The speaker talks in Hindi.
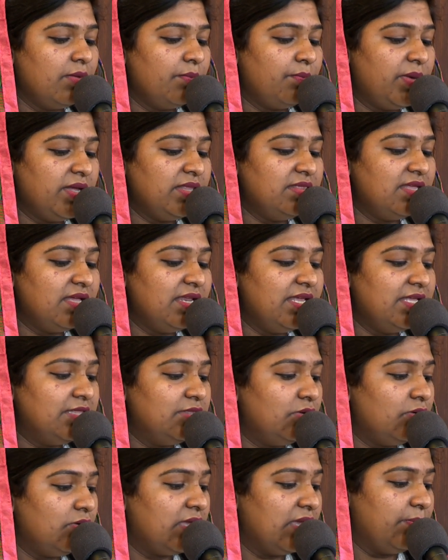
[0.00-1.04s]
पद
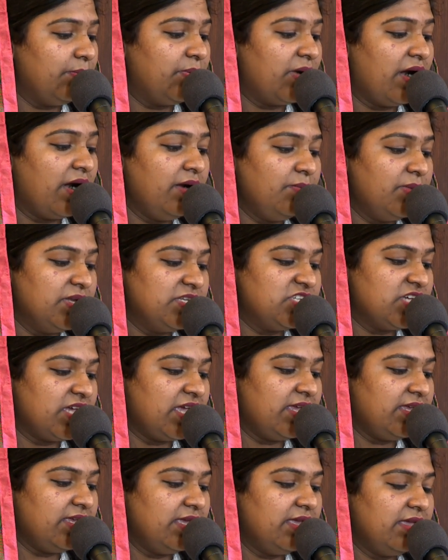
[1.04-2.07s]
दलितों के प्राण
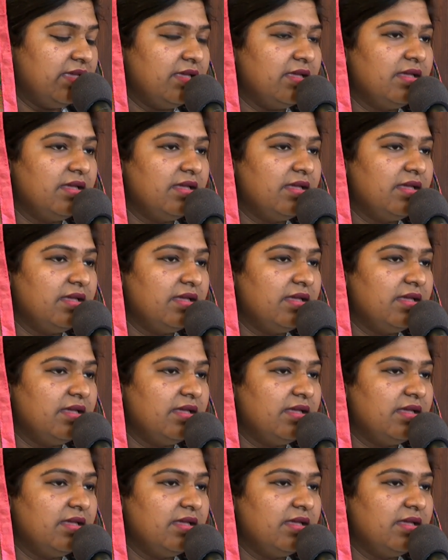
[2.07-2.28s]
बचाएंगे